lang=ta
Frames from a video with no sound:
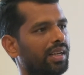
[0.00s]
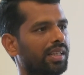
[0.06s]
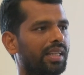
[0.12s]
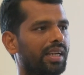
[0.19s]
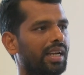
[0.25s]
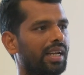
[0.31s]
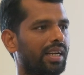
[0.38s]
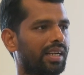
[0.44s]

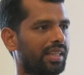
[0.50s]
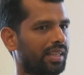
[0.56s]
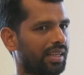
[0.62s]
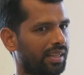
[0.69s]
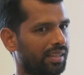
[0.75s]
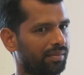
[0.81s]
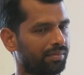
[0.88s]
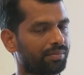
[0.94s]
அந்த
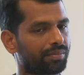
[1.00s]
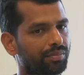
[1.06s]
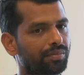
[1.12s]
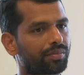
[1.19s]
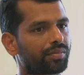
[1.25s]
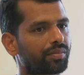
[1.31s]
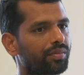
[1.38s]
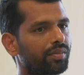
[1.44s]
காலகட்டத்தில்
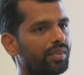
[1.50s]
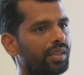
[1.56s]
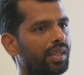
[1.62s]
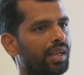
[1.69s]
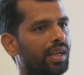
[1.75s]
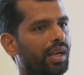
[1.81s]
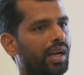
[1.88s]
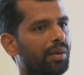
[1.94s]

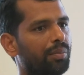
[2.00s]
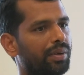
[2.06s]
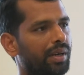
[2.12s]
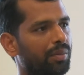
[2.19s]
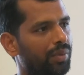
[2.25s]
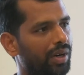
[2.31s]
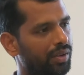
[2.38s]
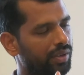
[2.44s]
அப்போ
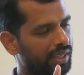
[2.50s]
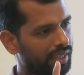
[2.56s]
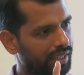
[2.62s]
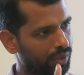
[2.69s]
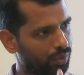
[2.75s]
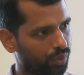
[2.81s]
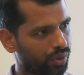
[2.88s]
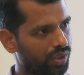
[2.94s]
நம்மளால்
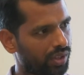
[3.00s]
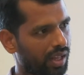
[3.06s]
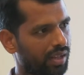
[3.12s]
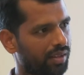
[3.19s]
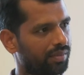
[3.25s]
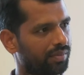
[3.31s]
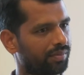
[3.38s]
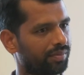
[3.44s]
இருக்கிறது ஒன்று தான்